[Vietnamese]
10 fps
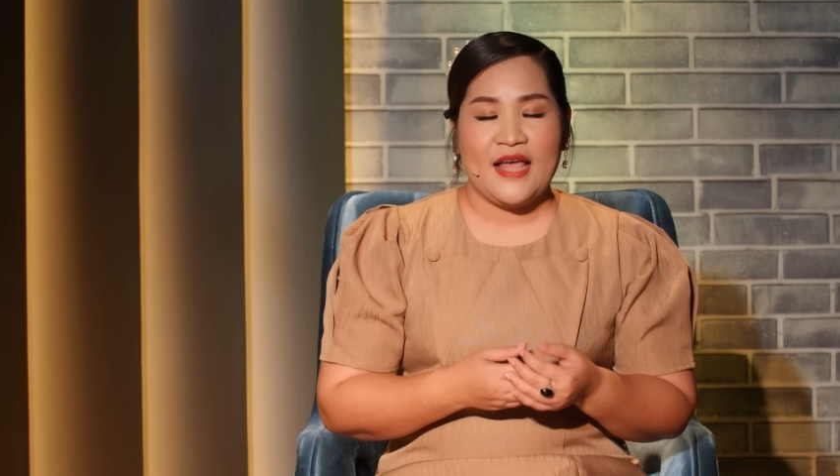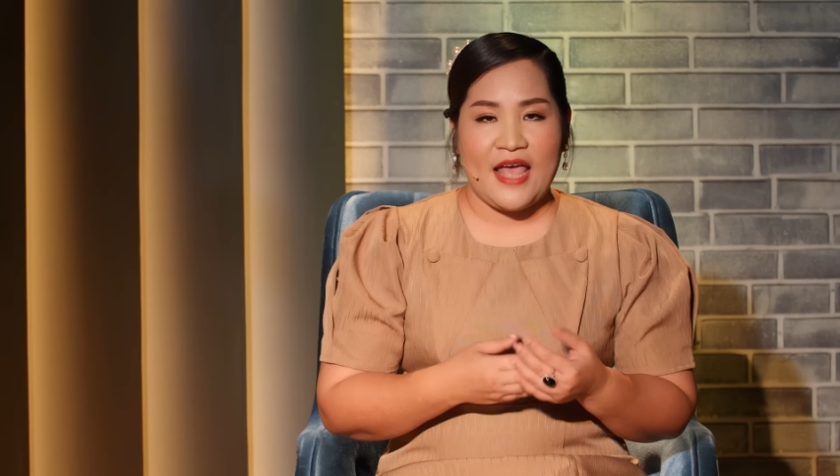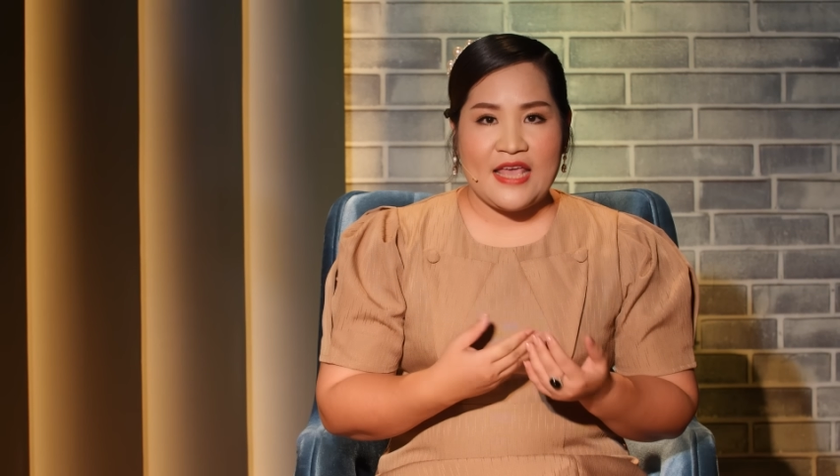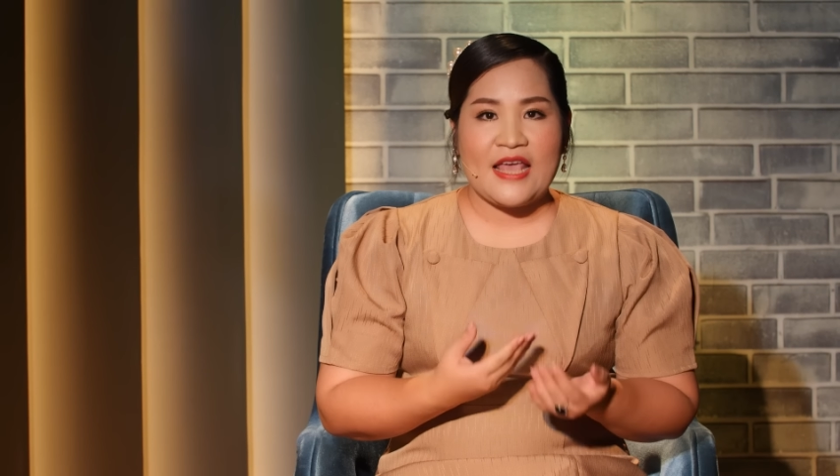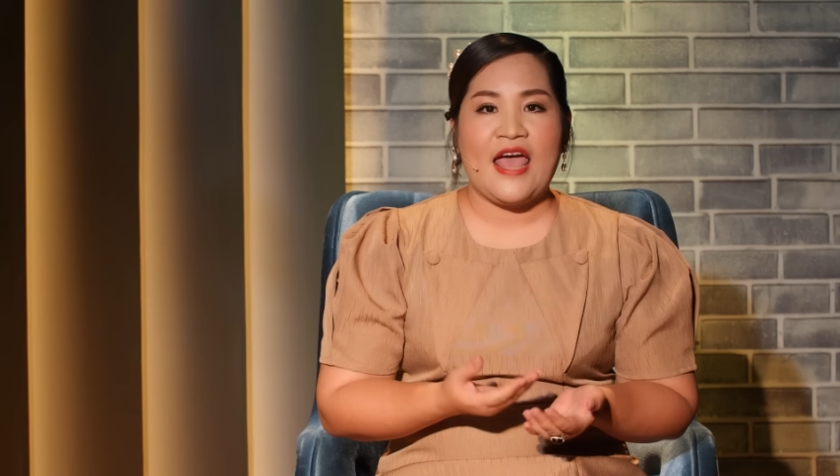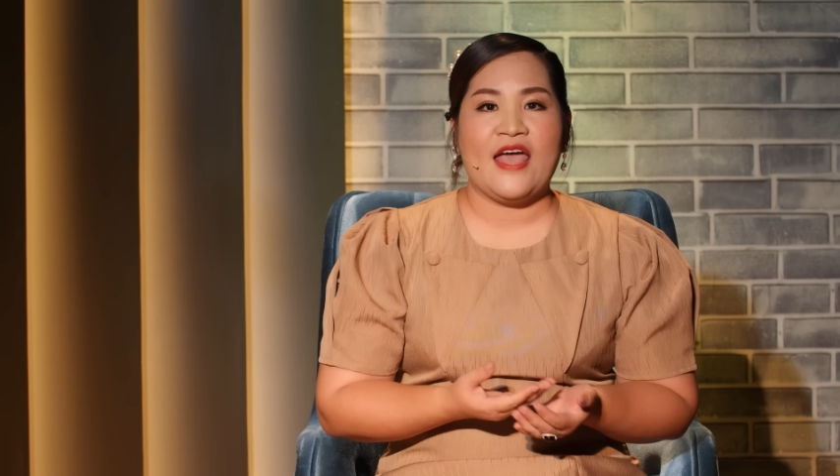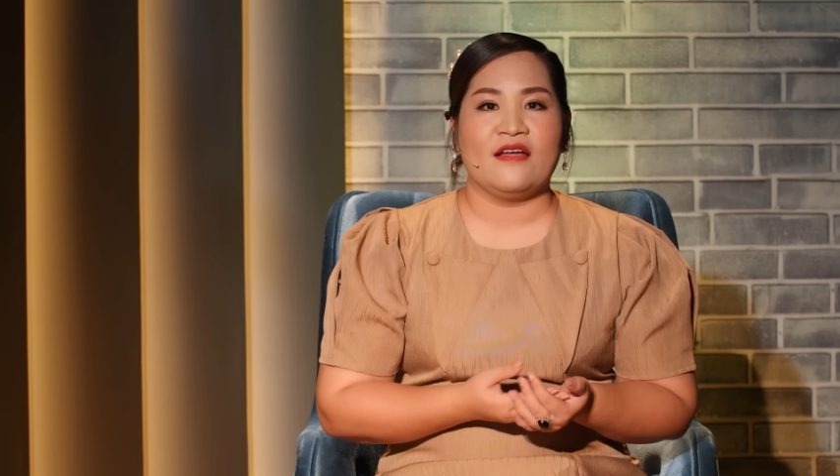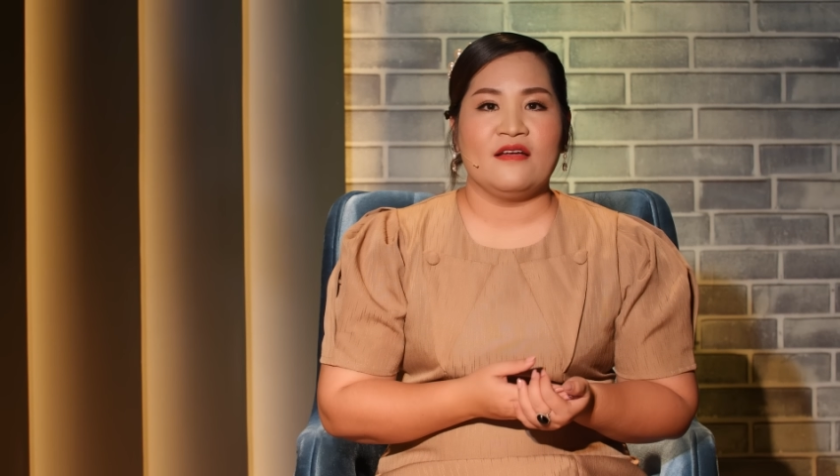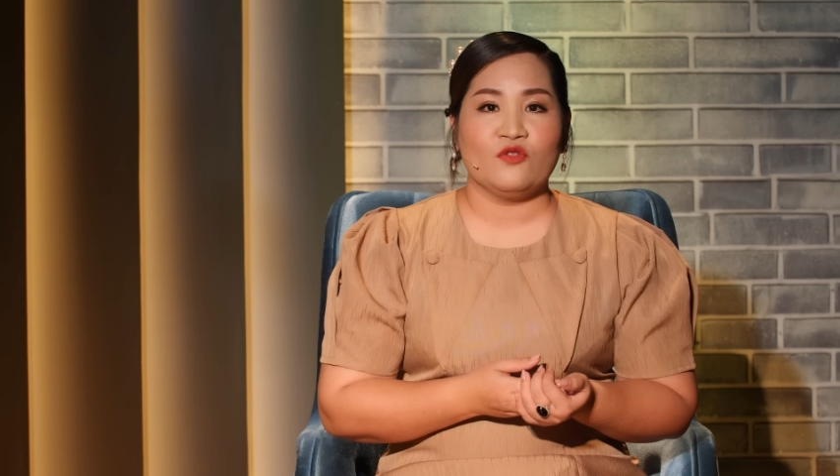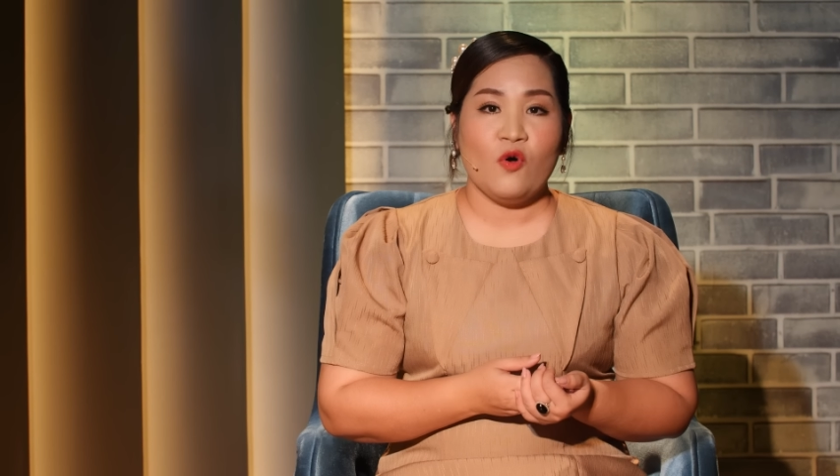ngày
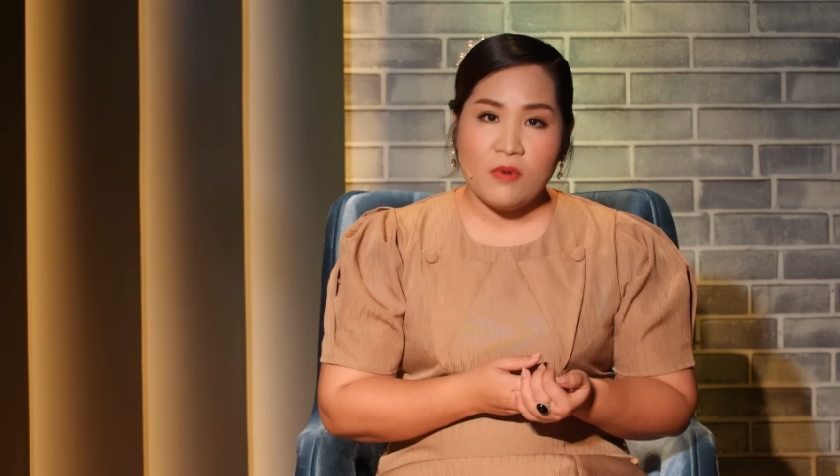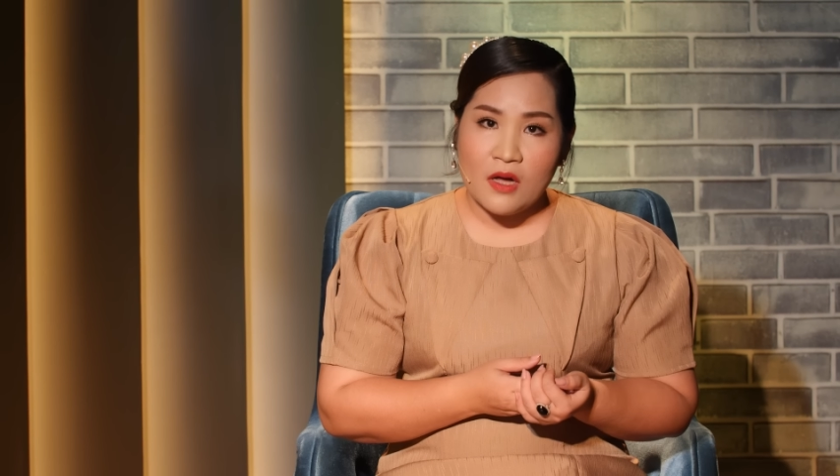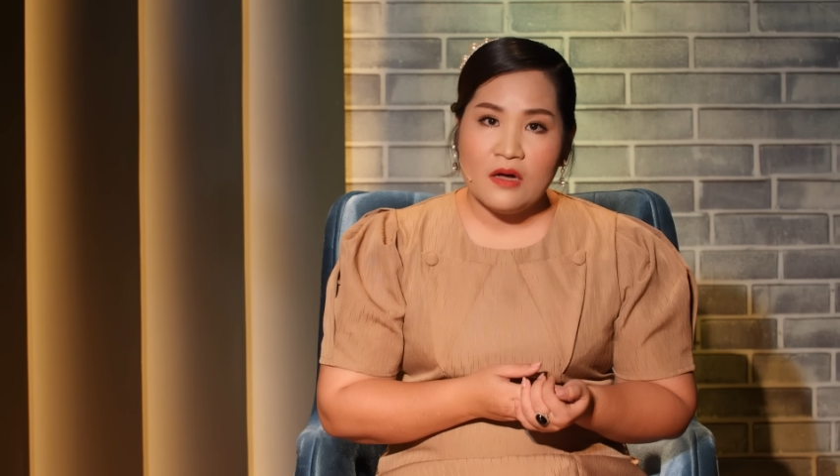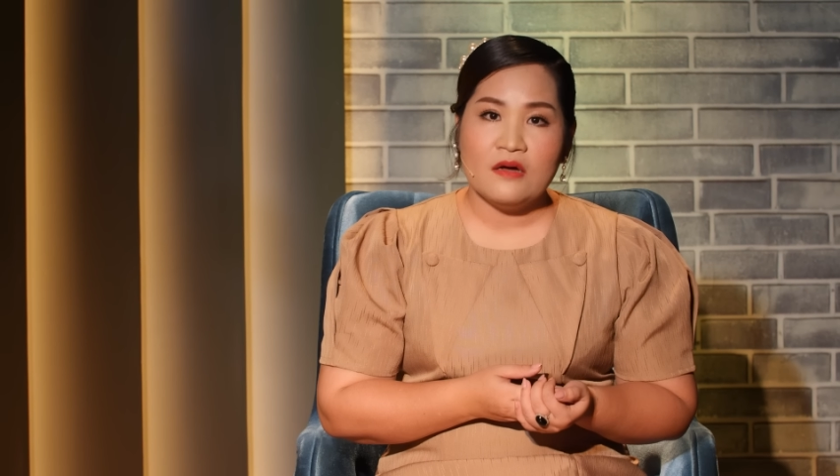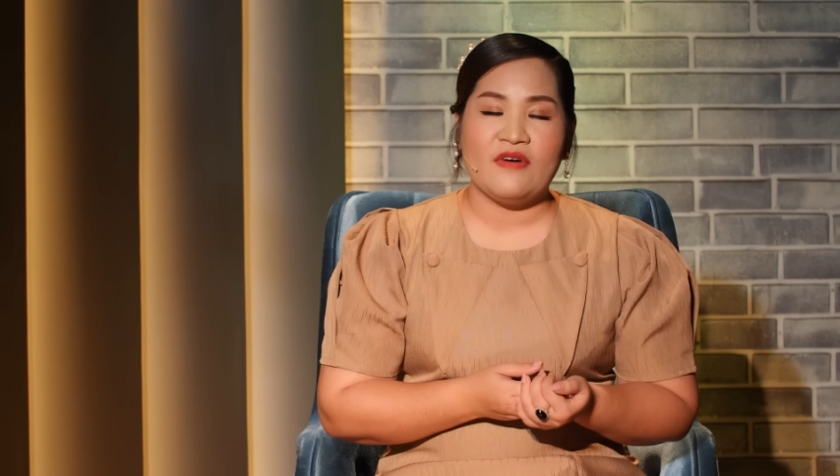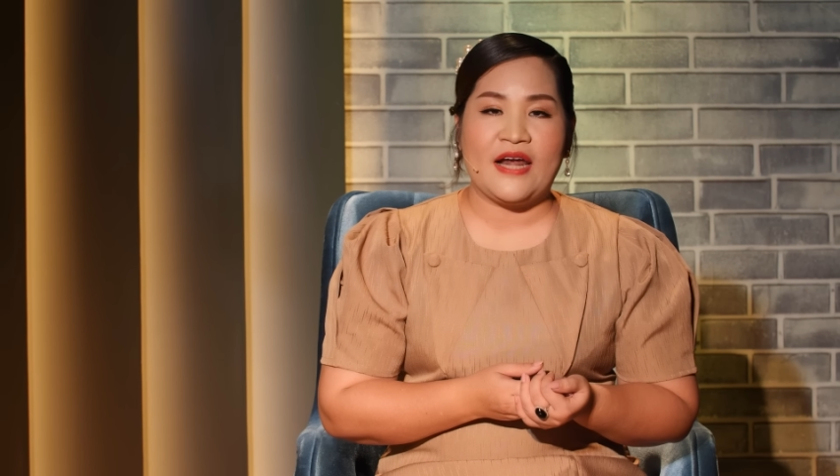càng tốt hơn.